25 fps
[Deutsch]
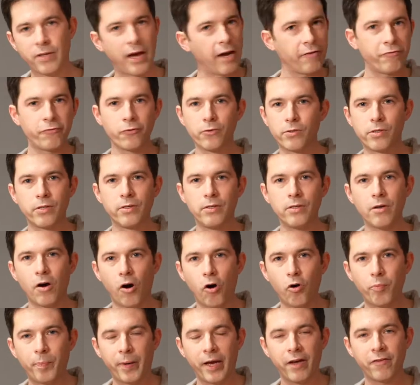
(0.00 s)
dafür sind die
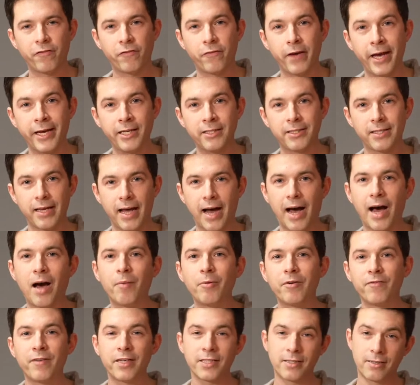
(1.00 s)
auch perfekt.
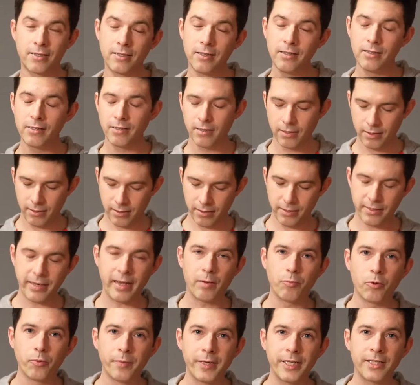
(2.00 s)
Aber was diese
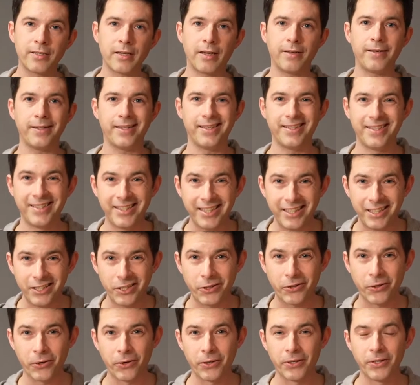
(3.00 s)
Thermometer
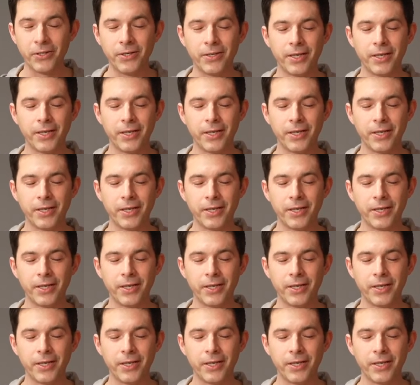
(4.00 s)
nicht können,